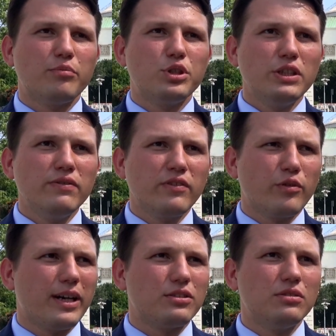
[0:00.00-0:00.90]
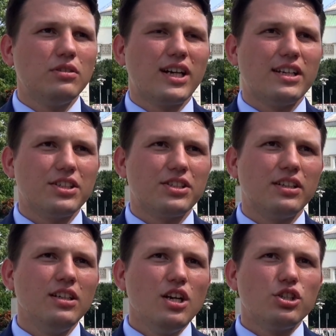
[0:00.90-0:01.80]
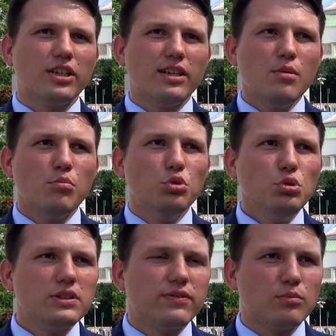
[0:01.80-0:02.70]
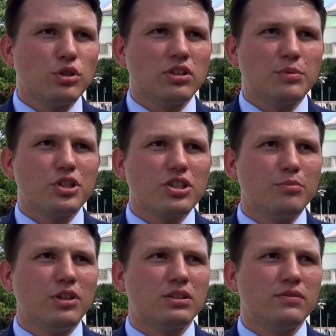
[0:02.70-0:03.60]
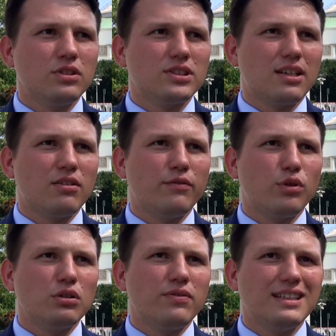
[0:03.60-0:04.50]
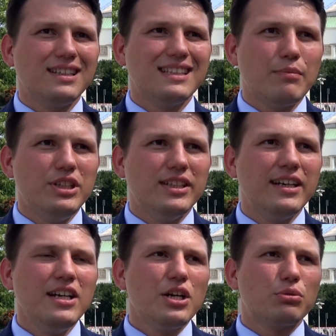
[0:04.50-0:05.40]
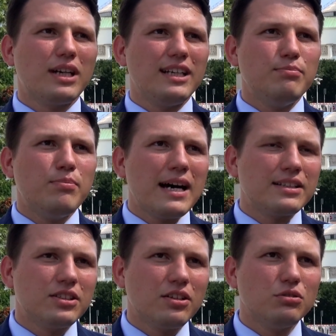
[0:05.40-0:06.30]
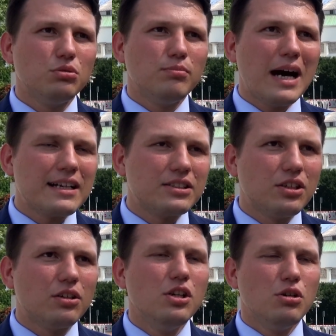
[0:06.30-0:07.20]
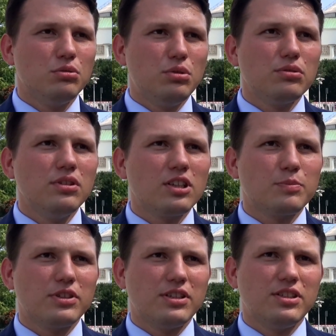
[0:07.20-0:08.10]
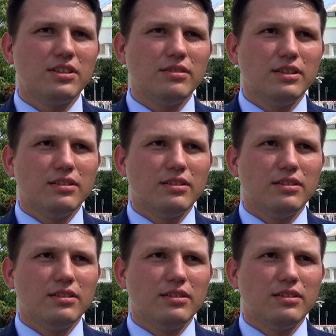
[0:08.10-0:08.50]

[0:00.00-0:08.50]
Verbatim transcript: W przeciwnym wypadku okaże się, że mnóstwo młodych przedsiębiorców zostało władowanych na minę, która im bardzo, bardzo utrudni rozpoczęcie